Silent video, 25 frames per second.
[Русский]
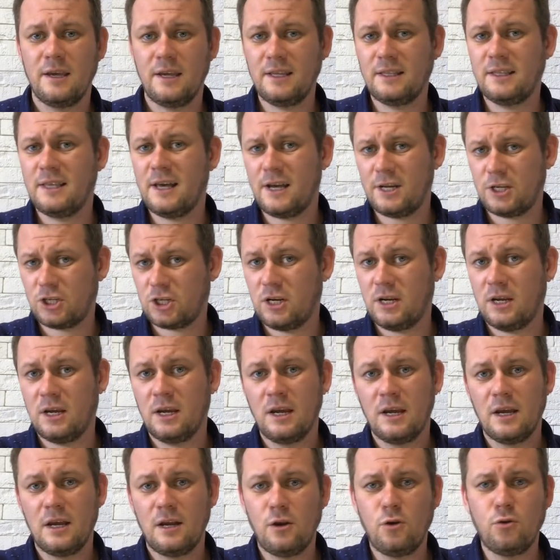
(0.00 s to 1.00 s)
И
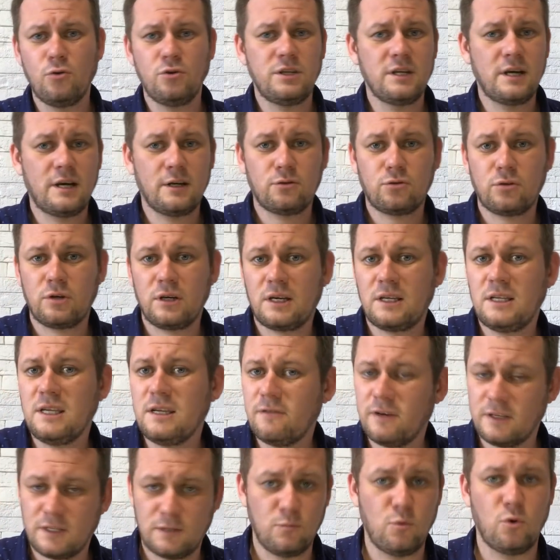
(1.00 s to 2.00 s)
даже люди, которых
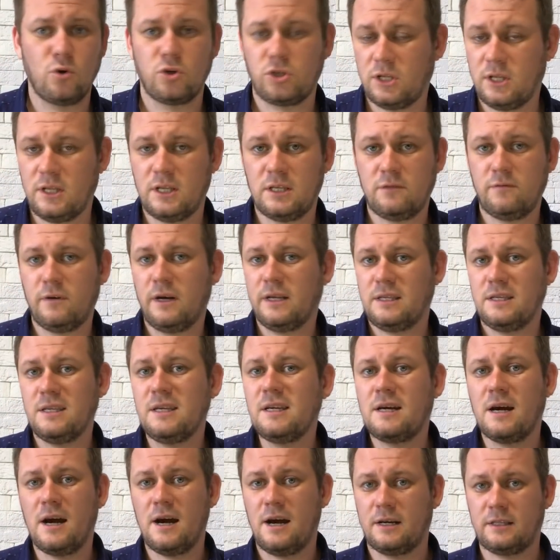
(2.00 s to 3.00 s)
невозможно назвать назвать
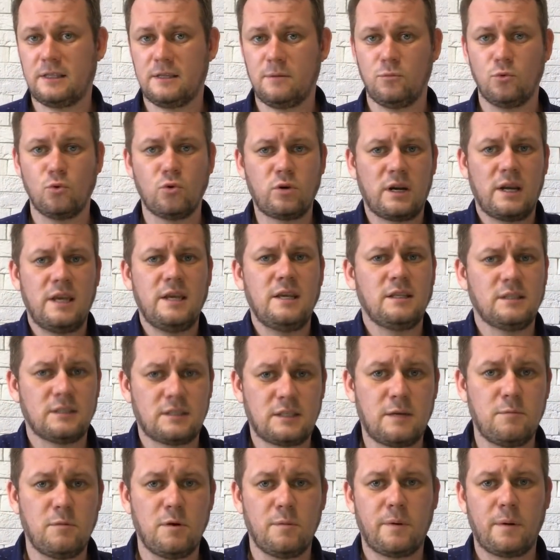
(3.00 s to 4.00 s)
никак там
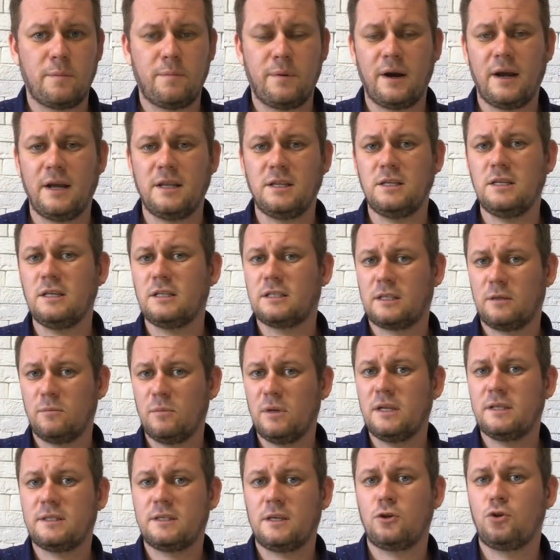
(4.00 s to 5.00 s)
украинскими пропагандистами
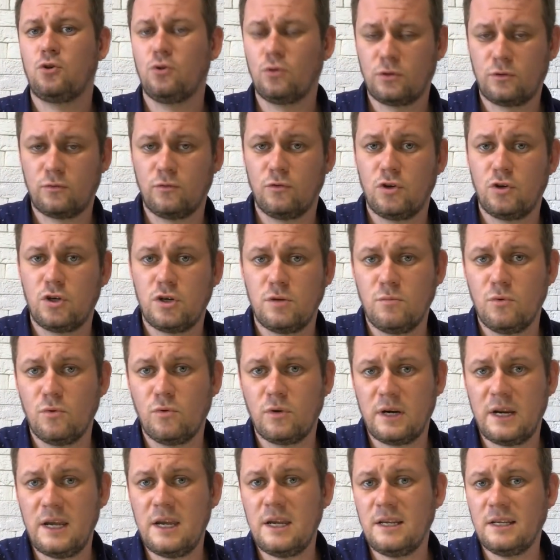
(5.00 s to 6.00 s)
или сочувствующими
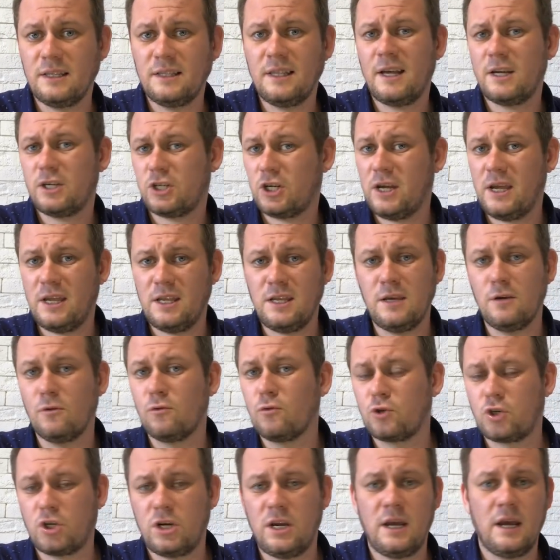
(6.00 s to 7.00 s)
Украине, даже они
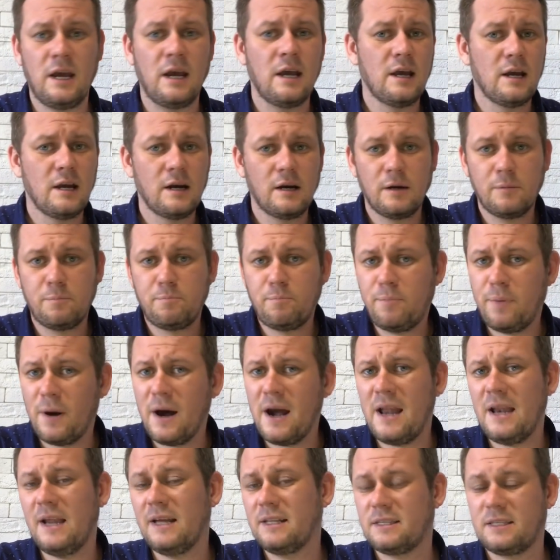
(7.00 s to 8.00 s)
уже
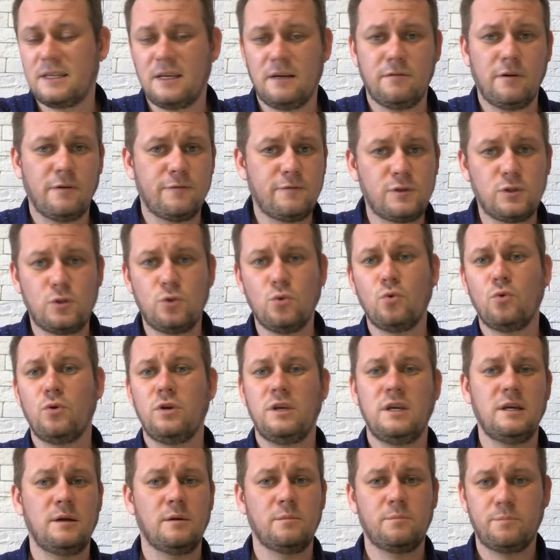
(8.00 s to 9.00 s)
палятся вовсю
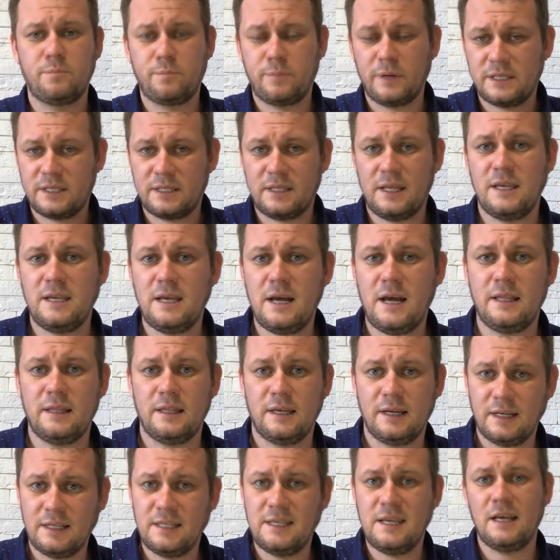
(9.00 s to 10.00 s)
и постоянно
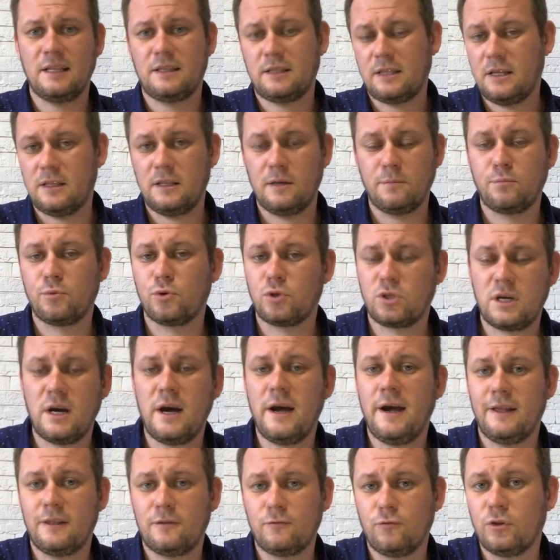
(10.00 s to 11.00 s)
где-то
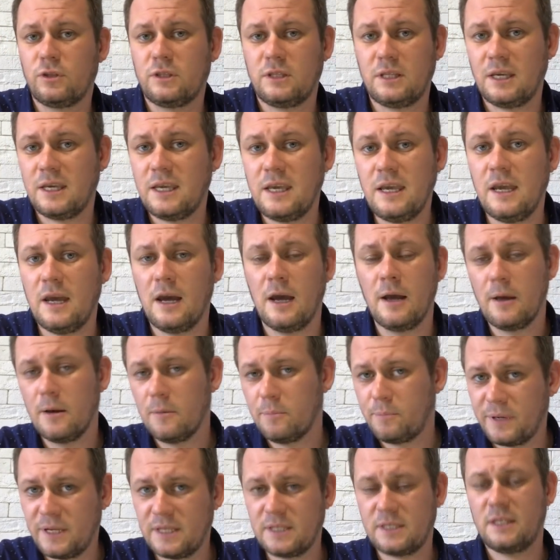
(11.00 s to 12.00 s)
допускают вот такие
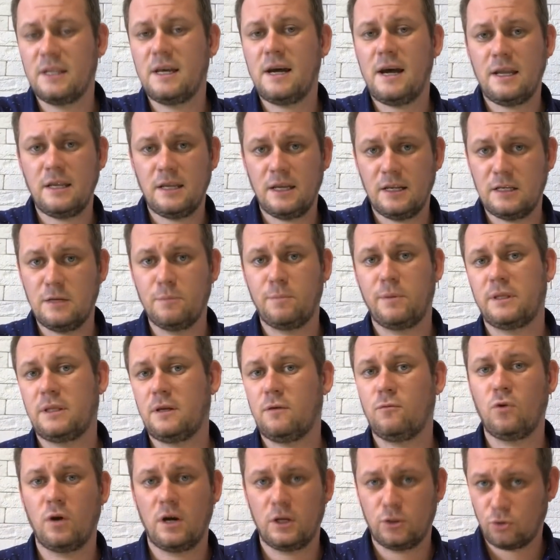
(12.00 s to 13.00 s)
признания типа
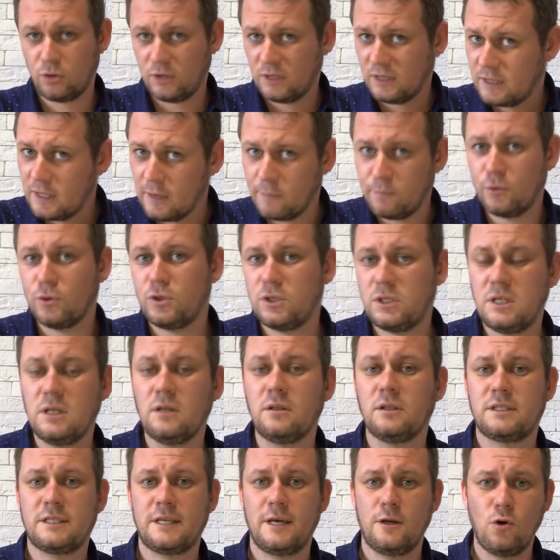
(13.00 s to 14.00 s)
того, который
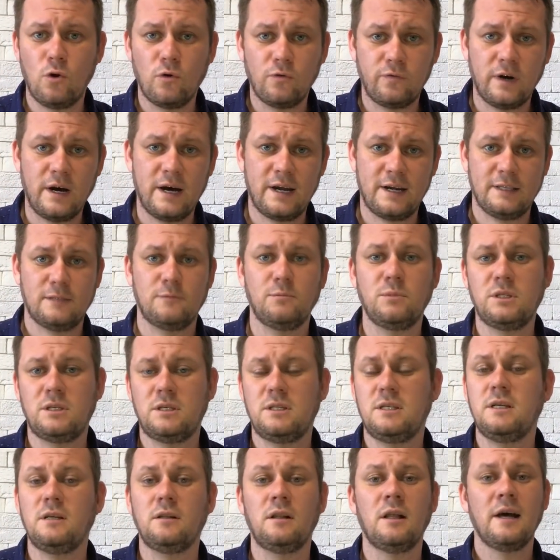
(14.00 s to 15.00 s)
допустил Царев, а
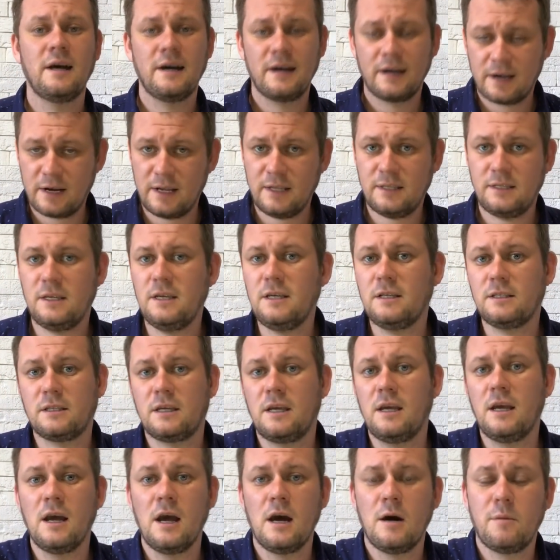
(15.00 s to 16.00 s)
разместил
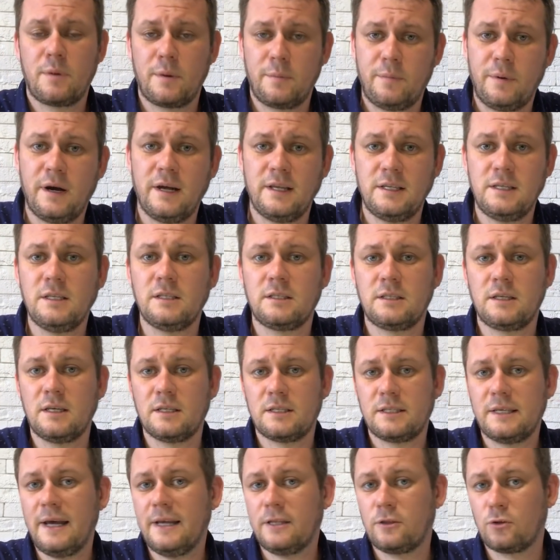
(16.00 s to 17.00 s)
российский пропагандистский
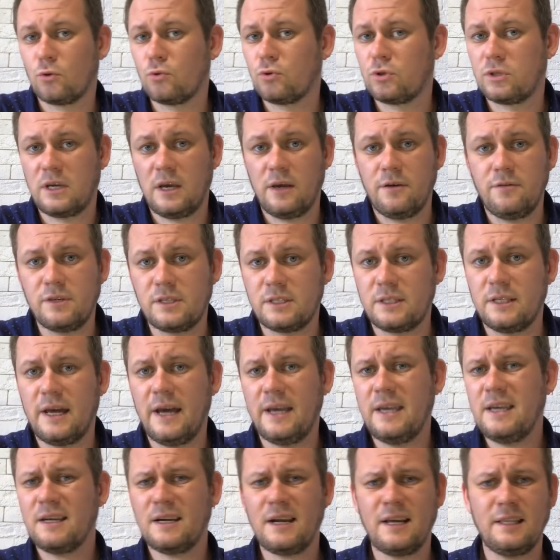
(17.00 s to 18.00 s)
сайт «Русская
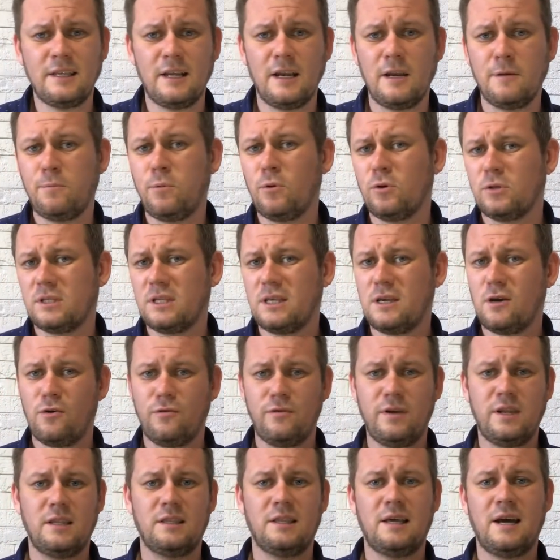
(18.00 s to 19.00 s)
весна». И рано или поздно, я
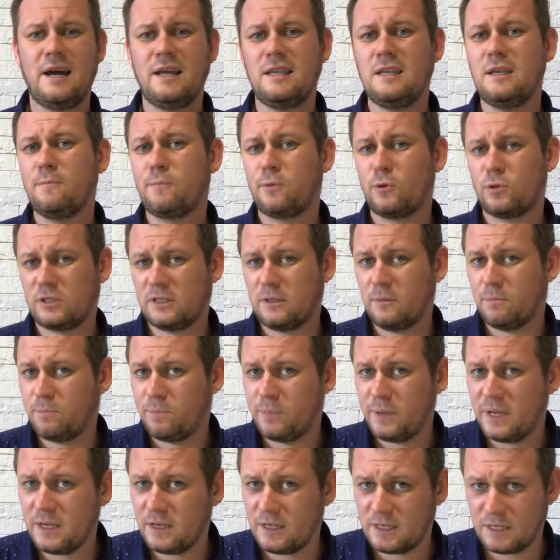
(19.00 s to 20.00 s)
уверен, они просто
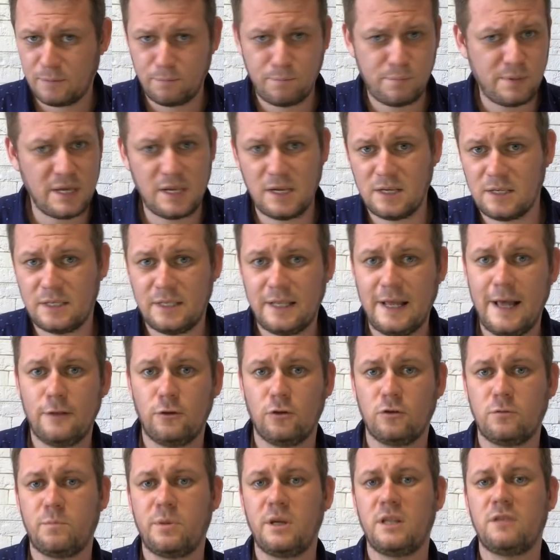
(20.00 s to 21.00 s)

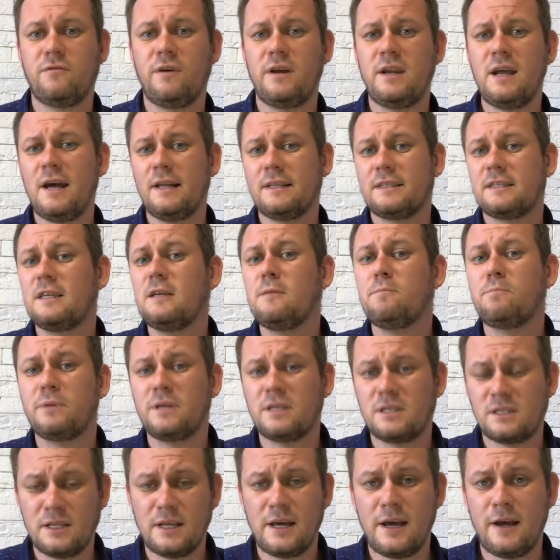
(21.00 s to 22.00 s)
перестанут притворяться и
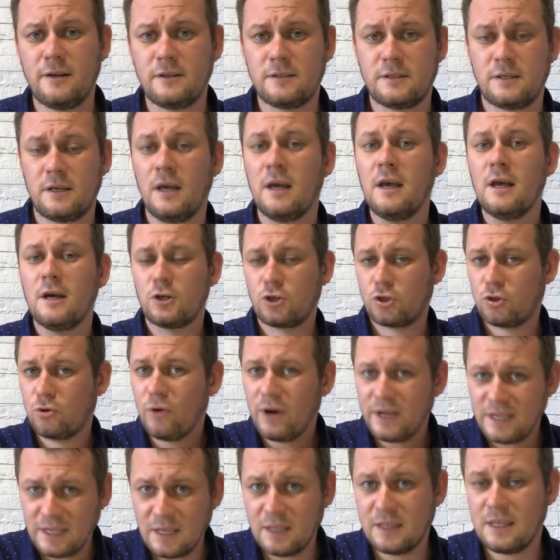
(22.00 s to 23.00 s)
признаются, что
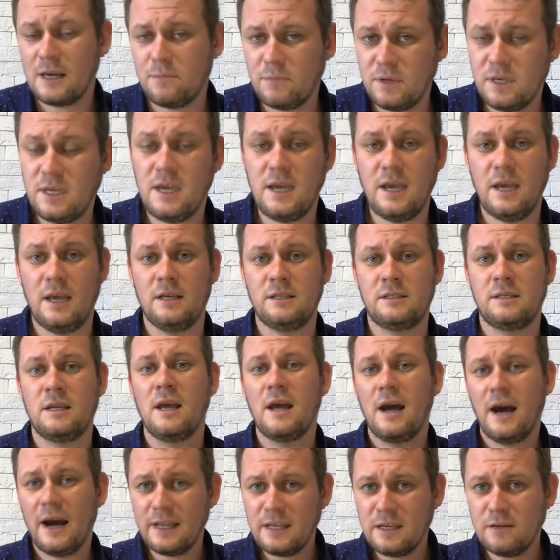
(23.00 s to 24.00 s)
они там есть.
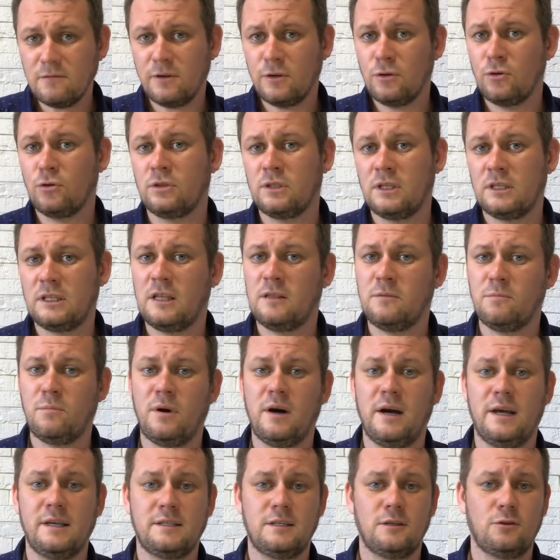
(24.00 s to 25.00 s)
Они воюют на
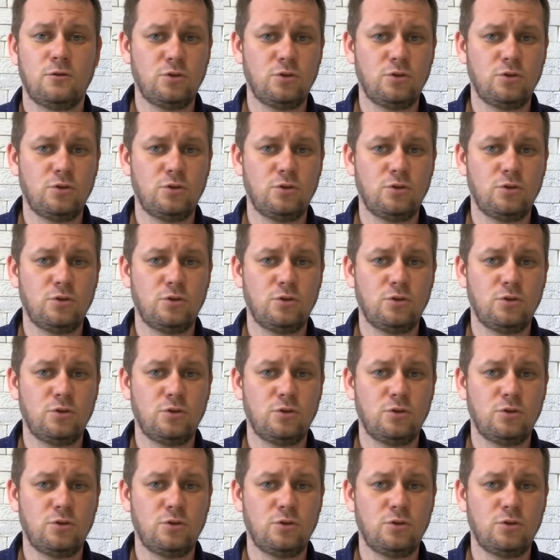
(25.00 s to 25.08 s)
Донбассе.